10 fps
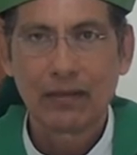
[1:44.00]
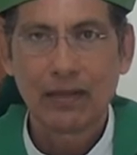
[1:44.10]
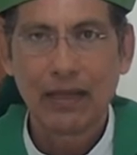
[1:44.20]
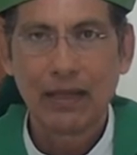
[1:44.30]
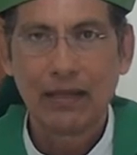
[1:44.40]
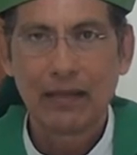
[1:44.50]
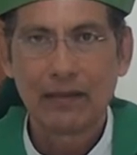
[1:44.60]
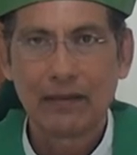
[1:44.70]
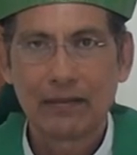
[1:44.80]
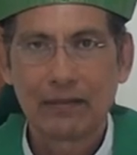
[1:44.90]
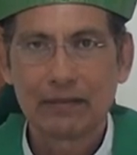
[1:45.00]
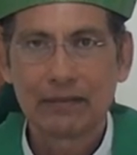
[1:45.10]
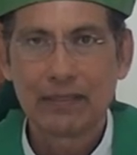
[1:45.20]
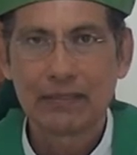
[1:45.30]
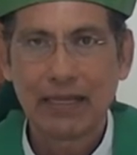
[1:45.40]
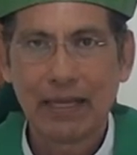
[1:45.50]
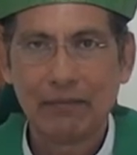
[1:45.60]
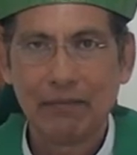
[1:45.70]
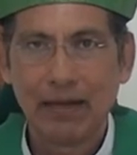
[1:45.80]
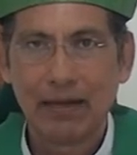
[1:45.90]
que se
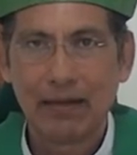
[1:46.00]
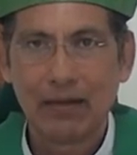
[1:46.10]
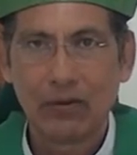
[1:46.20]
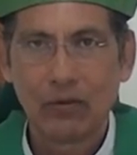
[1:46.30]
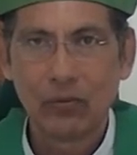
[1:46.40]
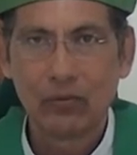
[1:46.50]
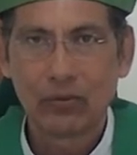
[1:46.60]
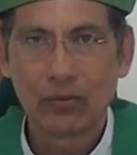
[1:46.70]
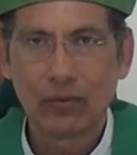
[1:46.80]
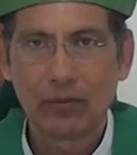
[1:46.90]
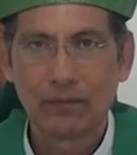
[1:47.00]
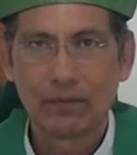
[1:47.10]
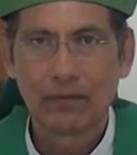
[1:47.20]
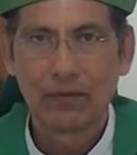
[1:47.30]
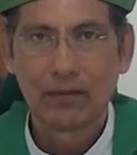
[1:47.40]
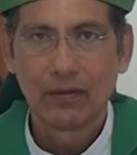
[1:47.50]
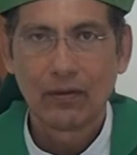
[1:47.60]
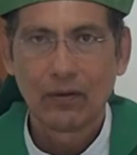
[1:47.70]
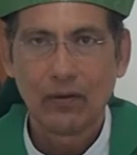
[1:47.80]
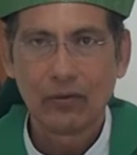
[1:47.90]
salva junto.
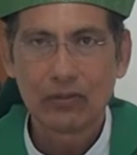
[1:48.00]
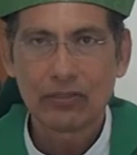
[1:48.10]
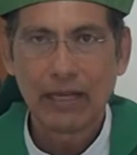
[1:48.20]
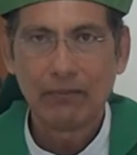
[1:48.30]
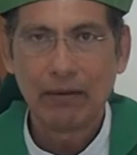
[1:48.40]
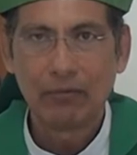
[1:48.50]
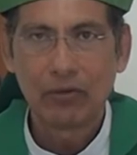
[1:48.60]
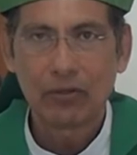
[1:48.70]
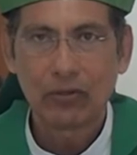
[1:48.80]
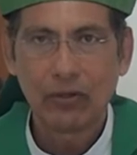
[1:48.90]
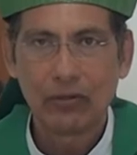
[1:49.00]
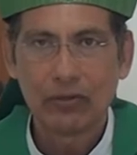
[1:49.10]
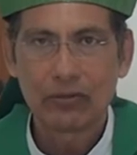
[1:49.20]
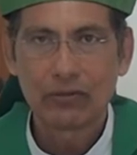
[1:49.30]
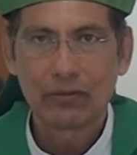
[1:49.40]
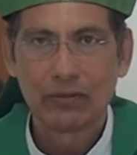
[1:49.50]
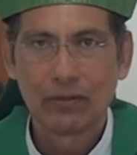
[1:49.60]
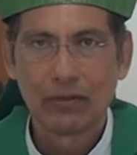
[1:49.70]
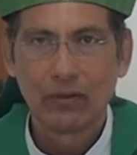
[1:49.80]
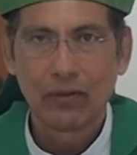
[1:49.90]
O nos salvamos todos
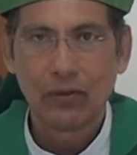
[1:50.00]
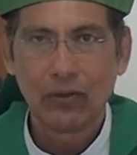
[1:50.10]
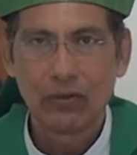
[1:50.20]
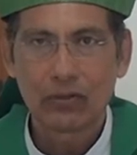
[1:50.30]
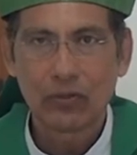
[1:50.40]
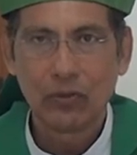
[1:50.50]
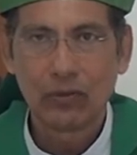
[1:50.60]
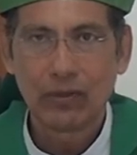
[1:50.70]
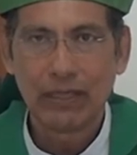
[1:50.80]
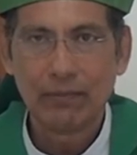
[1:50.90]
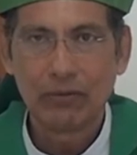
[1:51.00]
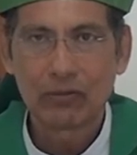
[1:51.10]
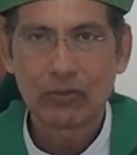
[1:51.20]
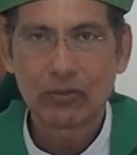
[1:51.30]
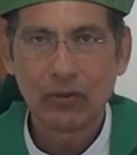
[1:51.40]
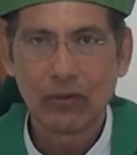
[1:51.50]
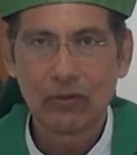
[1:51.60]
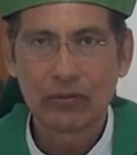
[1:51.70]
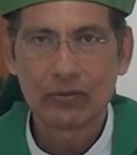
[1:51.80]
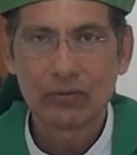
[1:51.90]
o nos hundimos
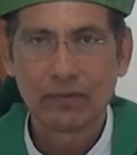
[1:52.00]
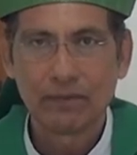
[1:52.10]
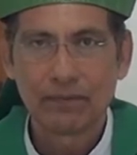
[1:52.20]
todos.